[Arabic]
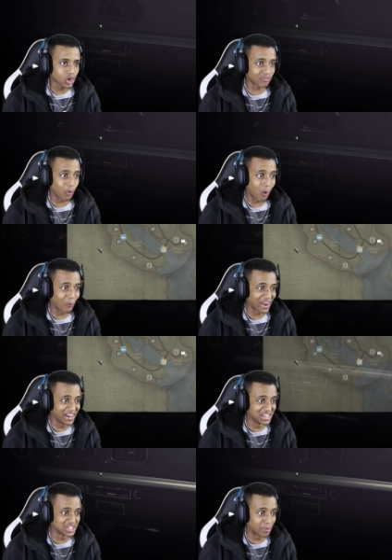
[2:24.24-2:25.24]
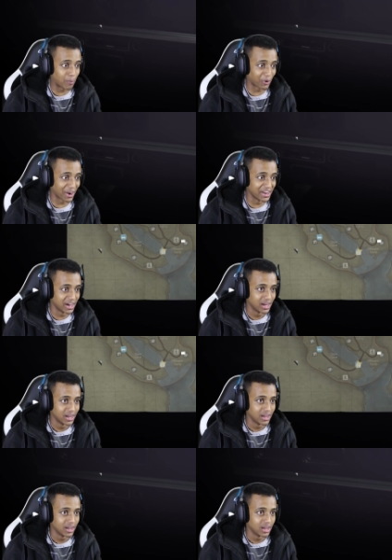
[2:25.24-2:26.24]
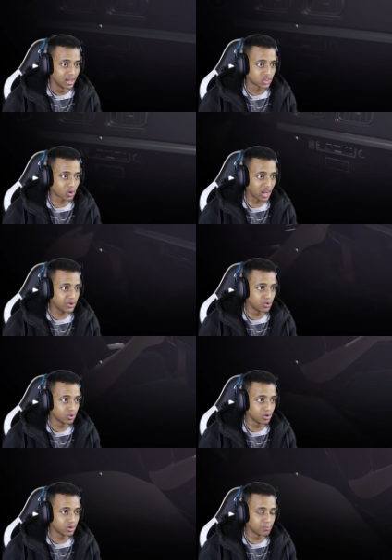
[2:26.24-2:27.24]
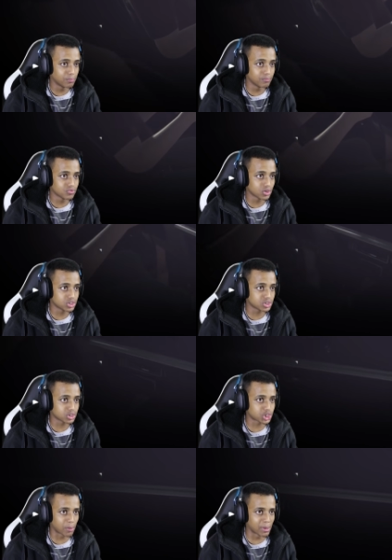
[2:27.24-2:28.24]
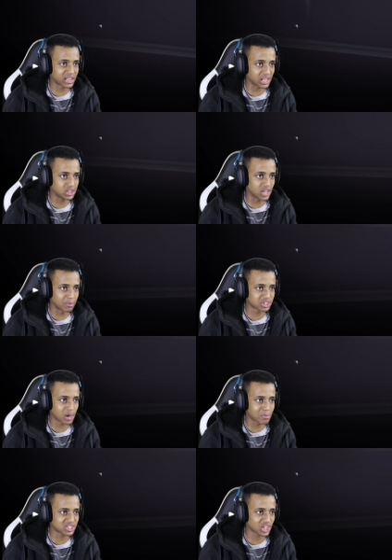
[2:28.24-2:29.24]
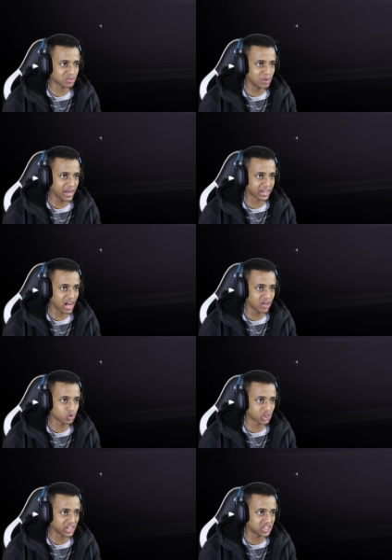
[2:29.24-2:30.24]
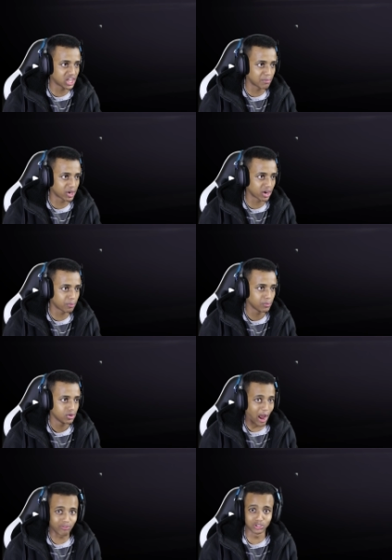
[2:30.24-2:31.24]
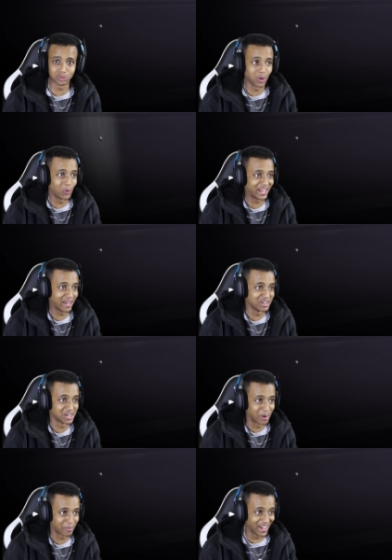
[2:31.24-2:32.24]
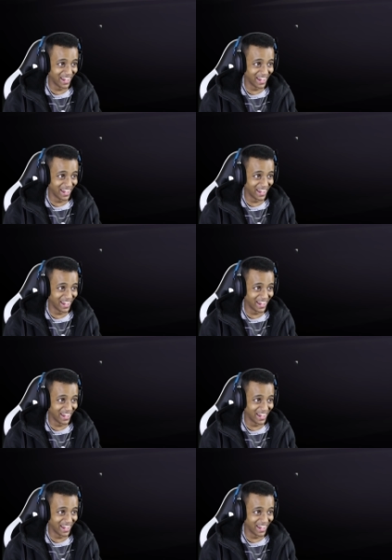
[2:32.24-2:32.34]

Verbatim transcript: كفو هو ورانا يا شباب ورانا اتوقع انه ان شاء الله ما يطلع قدامنا ان شاء الله ما يستخدم الحركه هذه ويطلع قدامنا يا رب راح افوز من اول جيم يا شباب